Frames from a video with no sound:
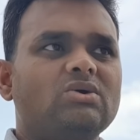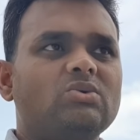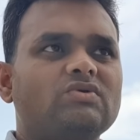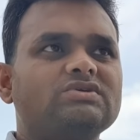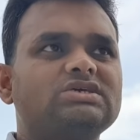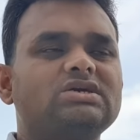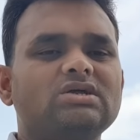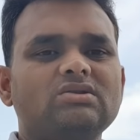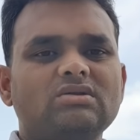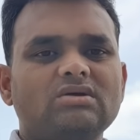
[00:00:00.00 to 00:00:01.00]
ஒரு
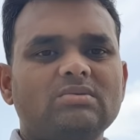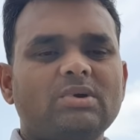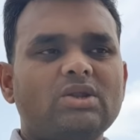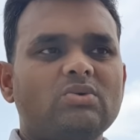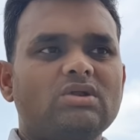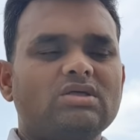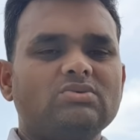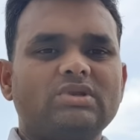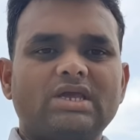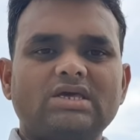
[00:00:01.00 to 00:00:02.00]
விஷயங்கள் பண்ணக்கூடாது
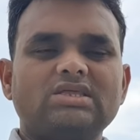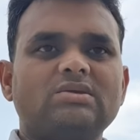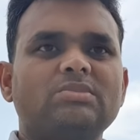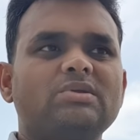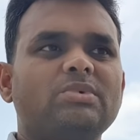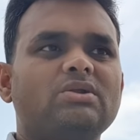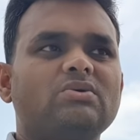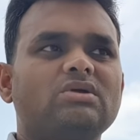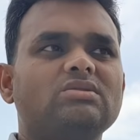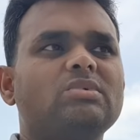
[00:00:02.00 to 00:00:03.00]
ஒரு கேதரிங் மாதிரி
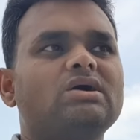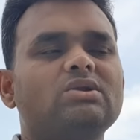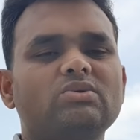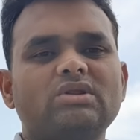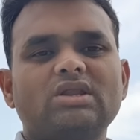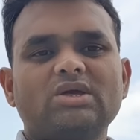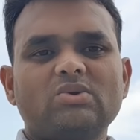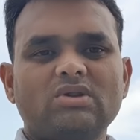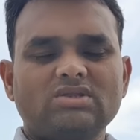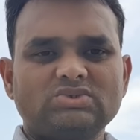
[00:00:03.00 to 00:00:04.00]
பண்ணக்கூடாது மக்களை
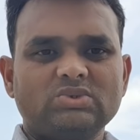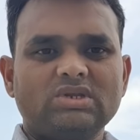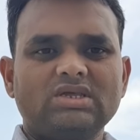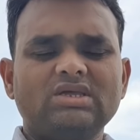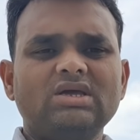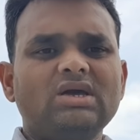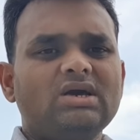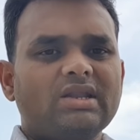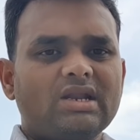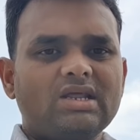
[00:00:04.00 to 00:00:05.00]
ஒன்றிணைக்கக்கூடாதுன்னு சொல்லி
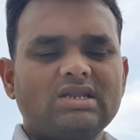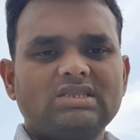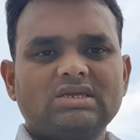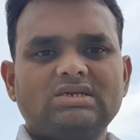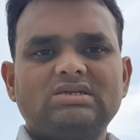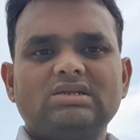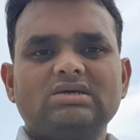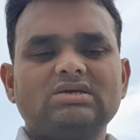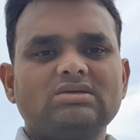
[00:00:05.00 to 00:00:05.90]
ரெண்டாயிரத்தி எட்டில்